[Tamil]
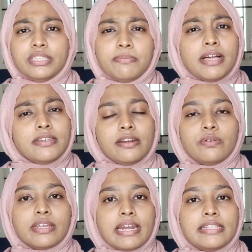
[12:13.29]
இந்த
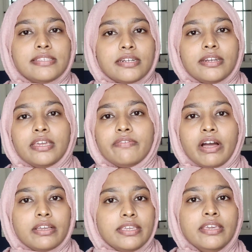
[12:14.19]
மாதிரியான ஒரு கிளென்சரை நீங்கள்
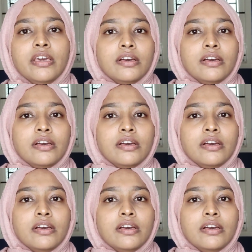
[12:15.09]
வாங்கி